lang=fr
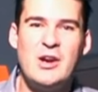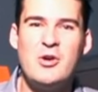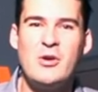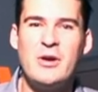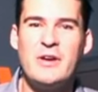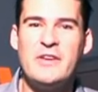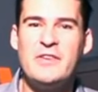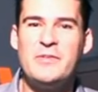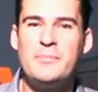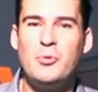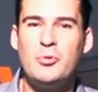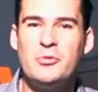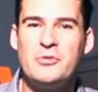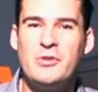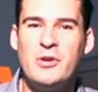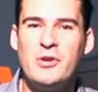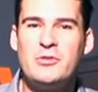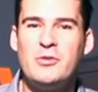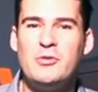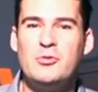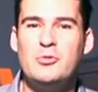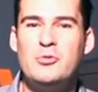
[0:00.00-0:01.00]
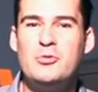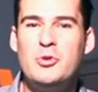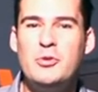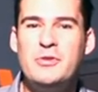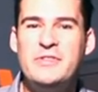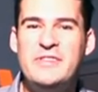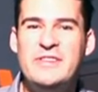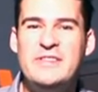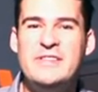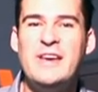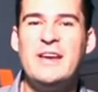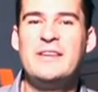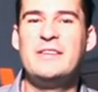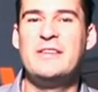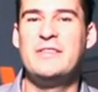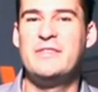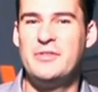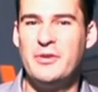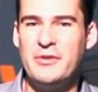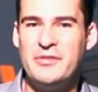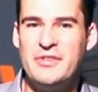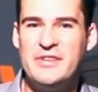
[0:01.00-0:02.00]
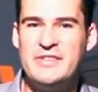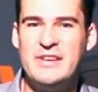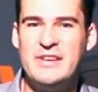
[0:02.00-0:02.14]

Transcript: correspondante du quotidien des sciences et